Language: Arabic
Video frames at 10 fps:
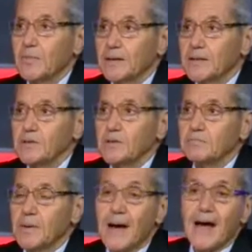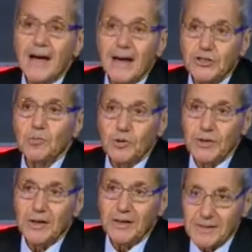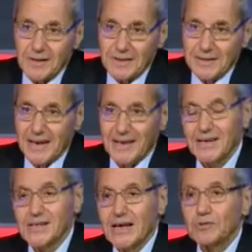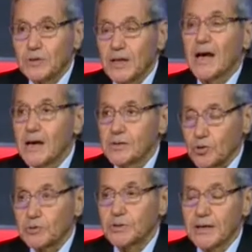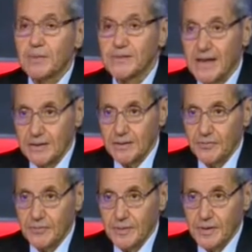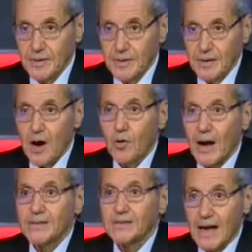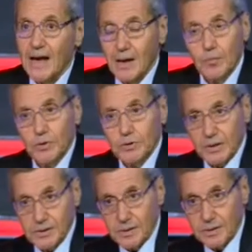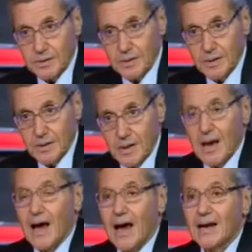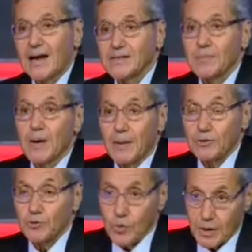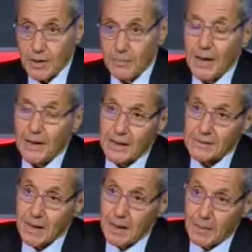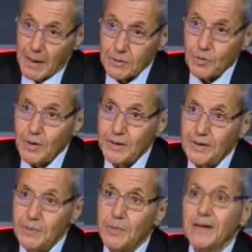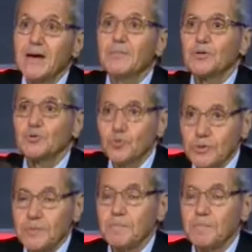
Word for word: وبعدين ما بحققش البعد الاقتصادي يعني أنا إذا كنت إذا كنت أنا بستهدف أو عايز أحقق بعد اقتصادي على حساب ابعاد اخرى ما هي الابعاد الاخرى دي بيبقى طيب. ليها مردود ممكن